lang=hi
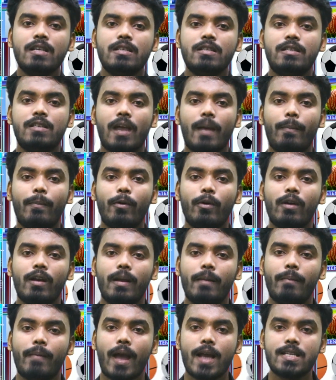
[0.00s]
जयपुर
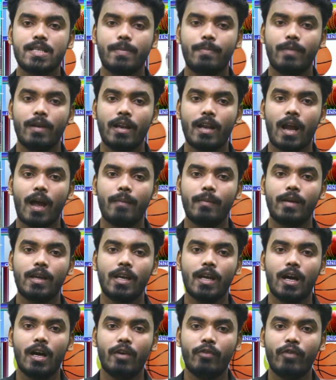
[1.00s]
ने मैच अपने नाम
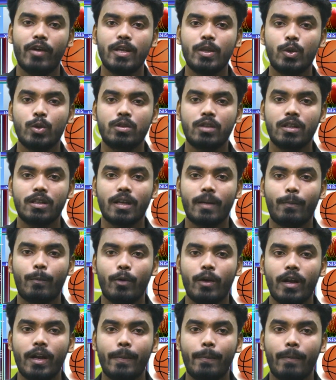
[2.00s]
किया वहीं दूसरी तरफ
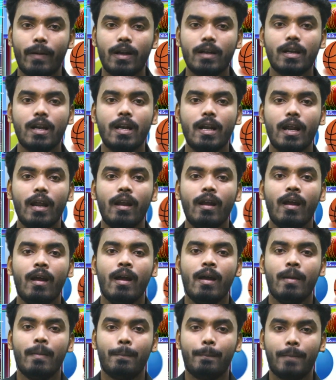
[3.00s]
पुनेरी पलटन ने
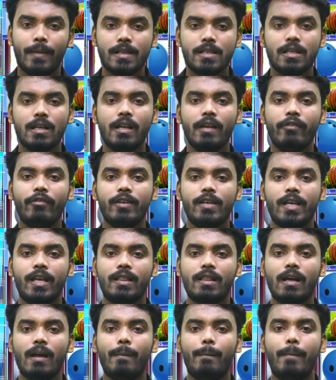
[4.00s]
पिछली
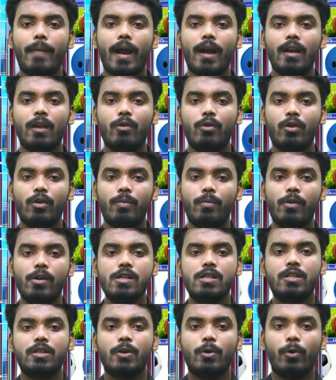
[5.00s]
विजेता बेंगलुरु
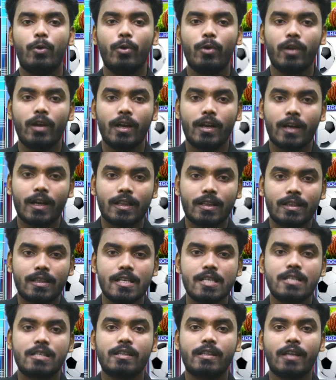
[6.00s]
बुल्स को 31